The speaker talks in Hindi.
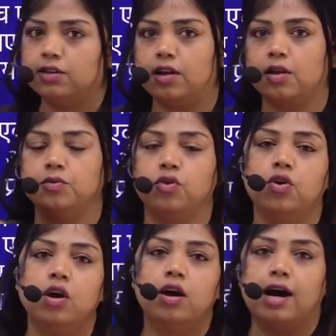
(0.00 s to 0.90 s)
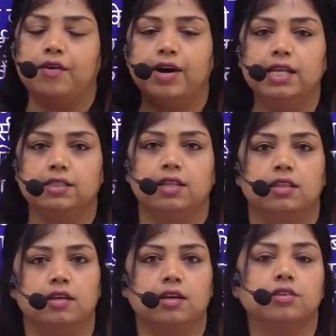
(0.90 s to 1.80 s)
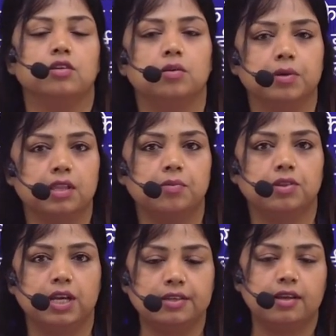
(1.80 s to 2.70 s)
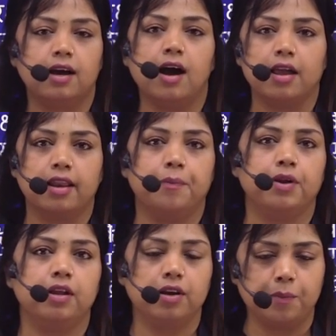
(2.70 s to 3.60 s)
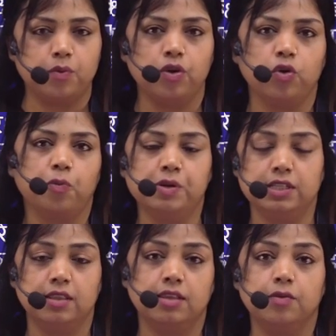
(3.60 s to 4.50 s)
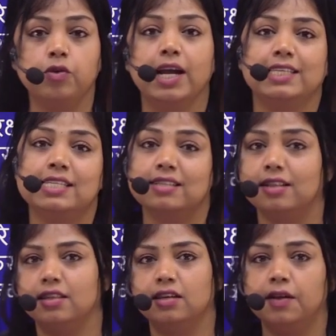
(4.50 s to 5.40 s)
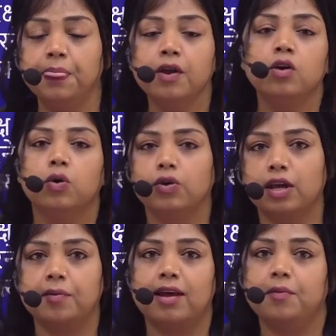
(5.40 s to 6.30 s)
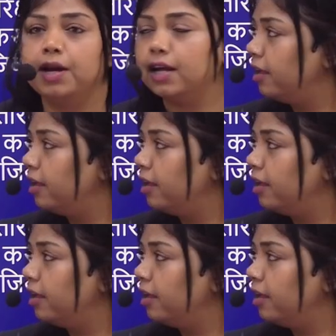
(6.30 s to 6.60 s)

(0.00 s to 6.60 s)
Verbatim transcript: तरफ जो हवाएं चलती हैं तो, मतलब तेज आग लपटे लपटों के रूप में चलती हैं वो कैसे चलती हैं उनके बारे में अध्ययन